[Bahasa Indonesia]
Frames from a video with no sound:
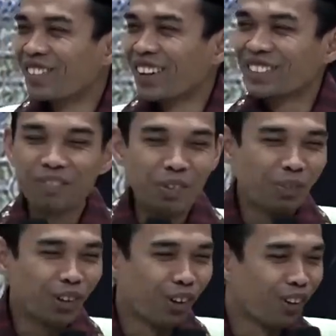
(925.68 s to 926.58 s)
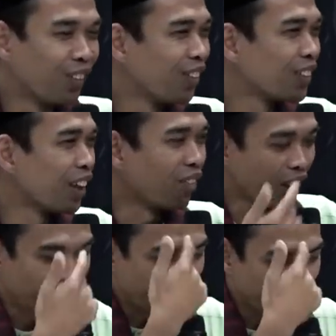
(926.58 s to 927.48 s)
tempat sapi potong.
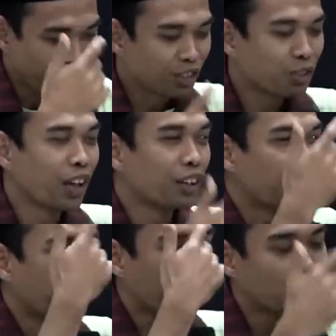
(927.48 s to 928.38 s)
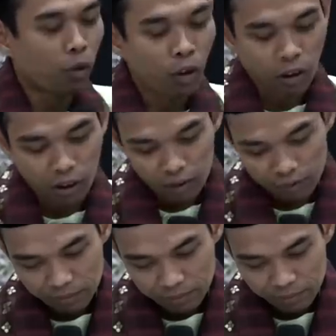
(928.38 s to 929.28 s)
Tembak keningnya, sudah ditembak itu bodoh.
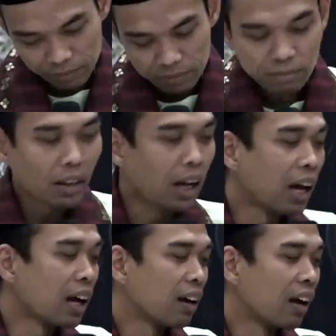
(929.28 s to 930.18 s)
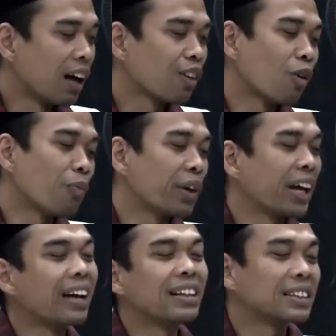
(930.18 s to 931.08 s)
Bang, aku mau pergi
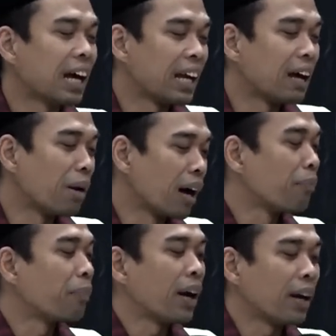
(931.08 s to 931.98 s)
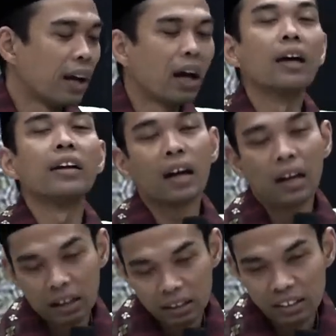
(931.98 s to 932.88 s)
arisan, abang ngepel ya? Iya, kata